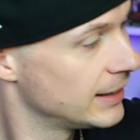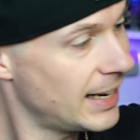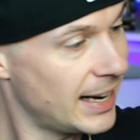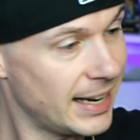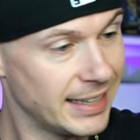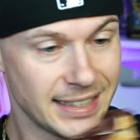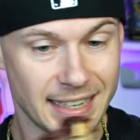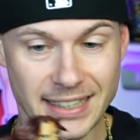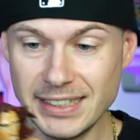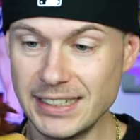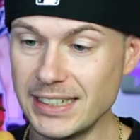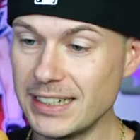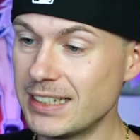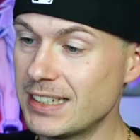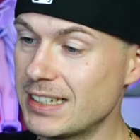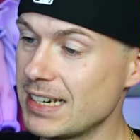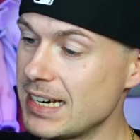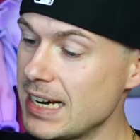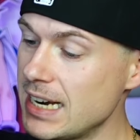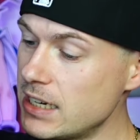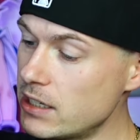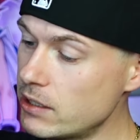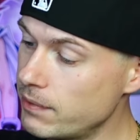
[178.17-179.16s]
ja, das hier ist
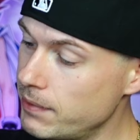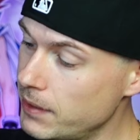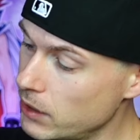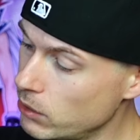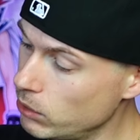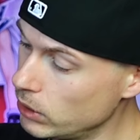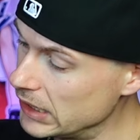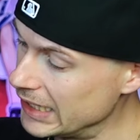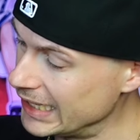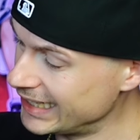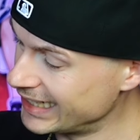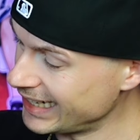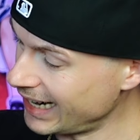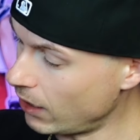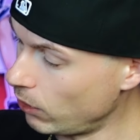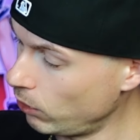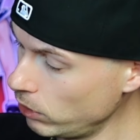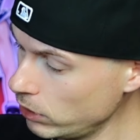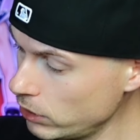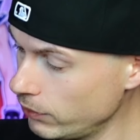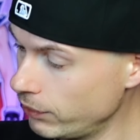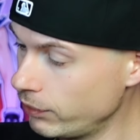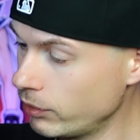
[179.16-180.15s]
die nächste Figur, die ich
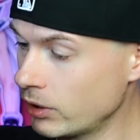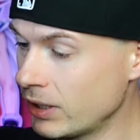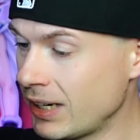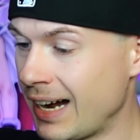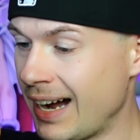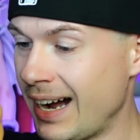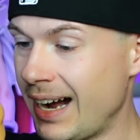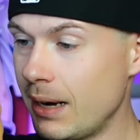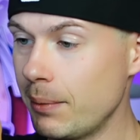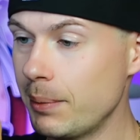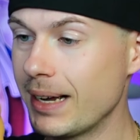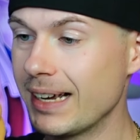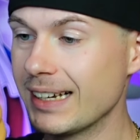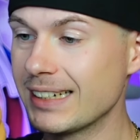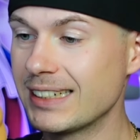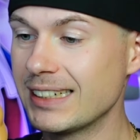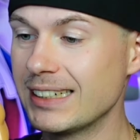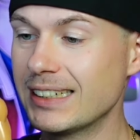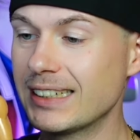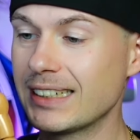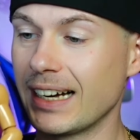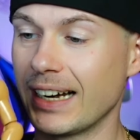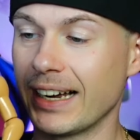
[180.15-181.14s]
auch gefunden habe.
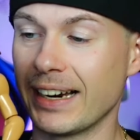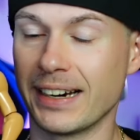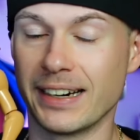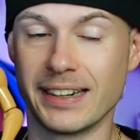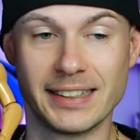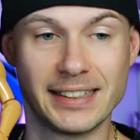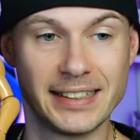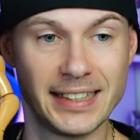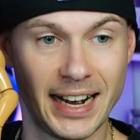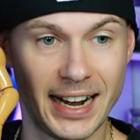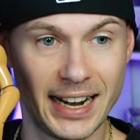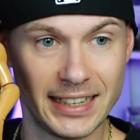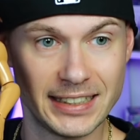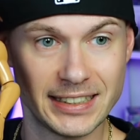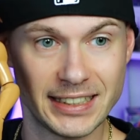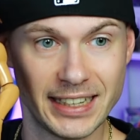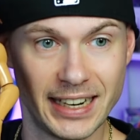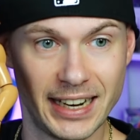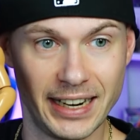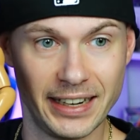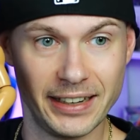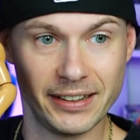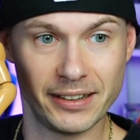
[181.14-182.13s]
Es ist ein
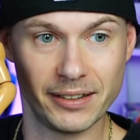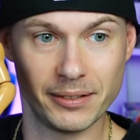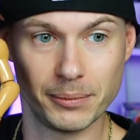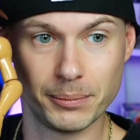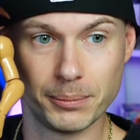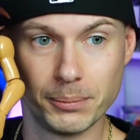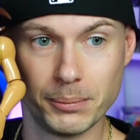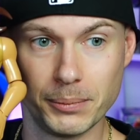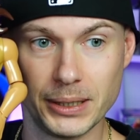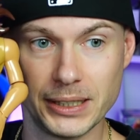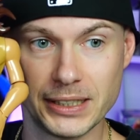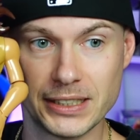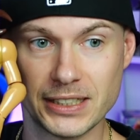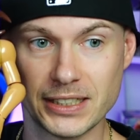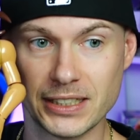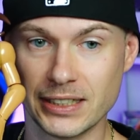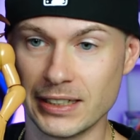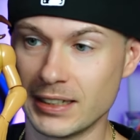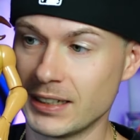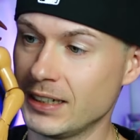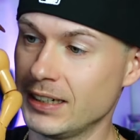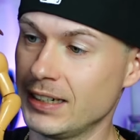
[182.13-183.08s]
Tarzan mit